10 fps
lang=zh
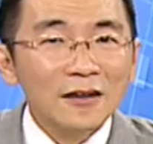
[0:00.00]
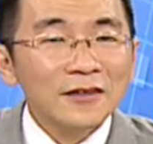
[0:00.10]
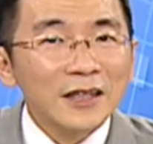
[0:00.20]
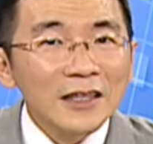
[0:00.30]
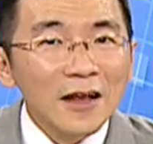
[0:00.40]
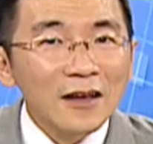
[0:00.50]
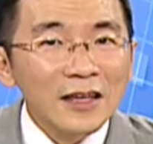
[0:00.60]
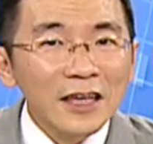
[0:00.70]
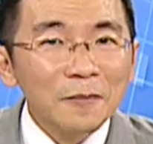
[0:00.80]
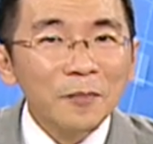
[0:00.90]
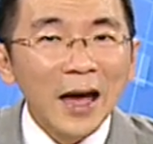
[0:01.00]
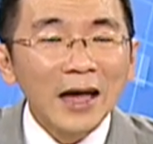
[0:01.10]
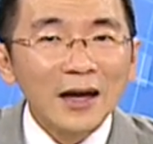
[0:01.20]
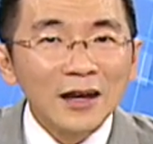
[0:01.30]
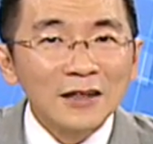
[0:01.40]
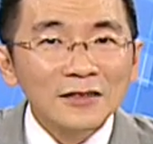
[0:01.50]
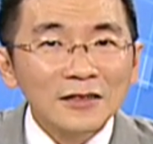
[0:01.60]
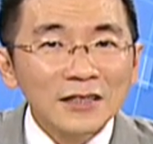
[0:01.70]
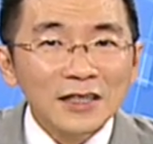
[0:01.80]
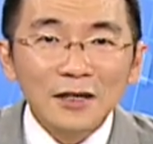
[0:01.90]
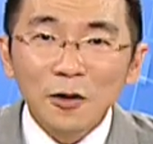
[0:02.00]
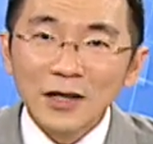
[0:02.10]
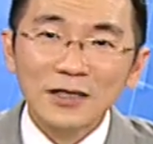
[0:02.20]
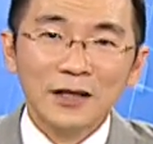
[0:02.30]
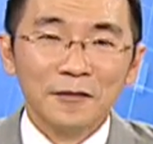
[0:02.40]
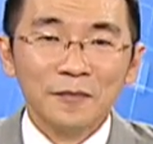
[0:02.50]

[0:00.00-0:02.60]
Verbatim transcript: 跌到了一百二十一块钱。